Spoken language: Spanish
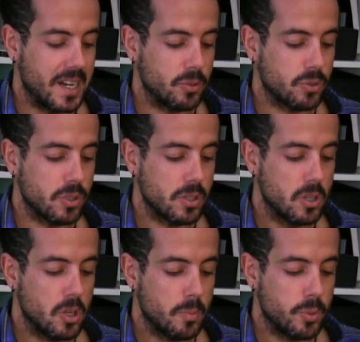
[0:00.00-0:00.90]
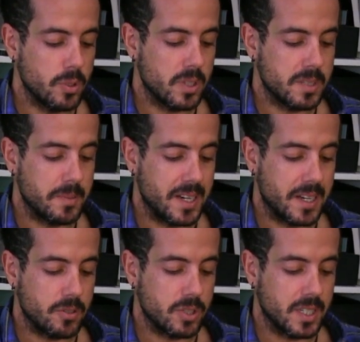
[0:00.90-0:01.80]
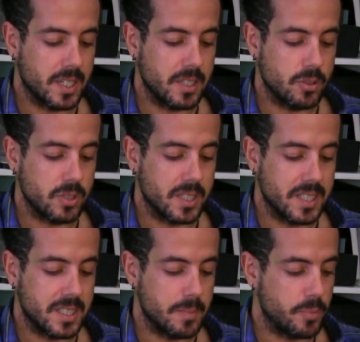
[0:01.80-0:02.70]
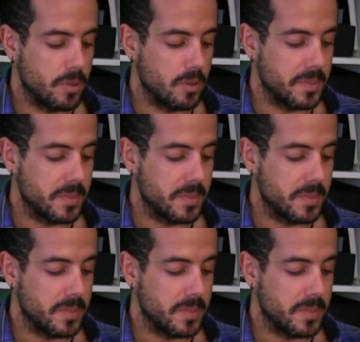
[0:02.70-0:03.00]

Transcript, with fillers: autor pudo desvelar los secretos de este pueblo